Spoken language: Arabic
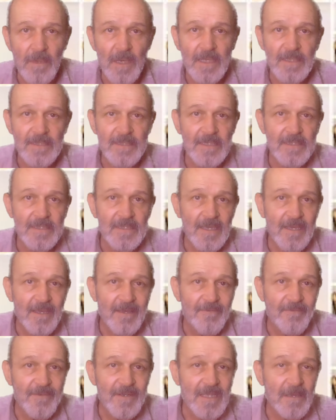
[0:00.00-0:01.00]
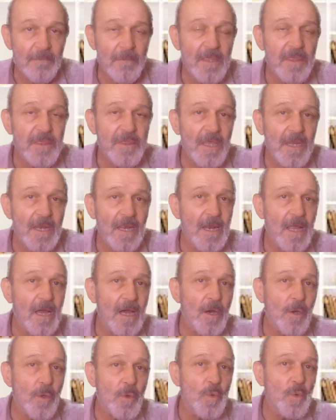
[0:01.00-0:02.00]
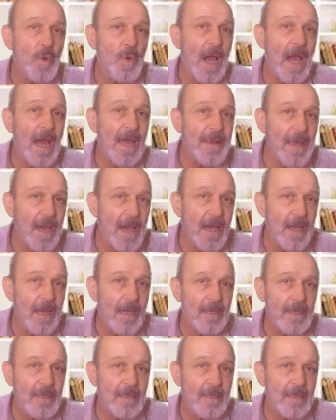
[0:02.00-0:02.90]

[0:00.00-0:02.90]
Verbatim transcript: العزيز فتمثل لها روحنا